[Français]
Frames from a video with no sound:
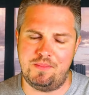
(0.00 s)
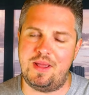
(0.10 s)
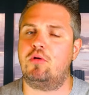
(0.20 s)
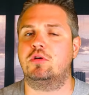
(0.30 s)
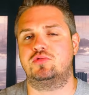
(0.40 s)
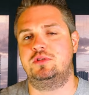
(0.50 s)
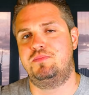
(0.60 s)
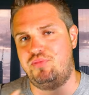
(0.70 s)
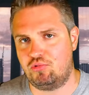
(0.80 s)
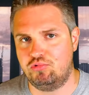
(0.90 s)
Mais alors quand je vous dis
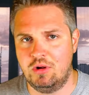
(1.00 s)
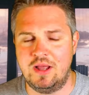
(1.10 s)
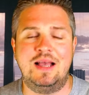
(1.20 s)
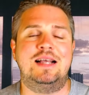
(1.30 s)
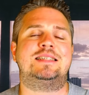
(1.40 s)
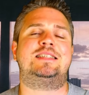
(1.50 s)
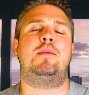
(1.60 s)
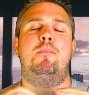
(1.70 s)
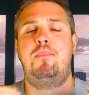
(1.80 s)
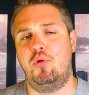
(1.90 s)
beaucoup,
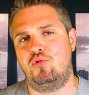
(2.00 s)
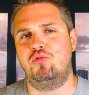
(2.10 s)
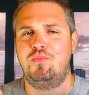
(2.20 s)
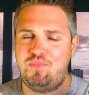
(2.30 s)
c'est beaucoup,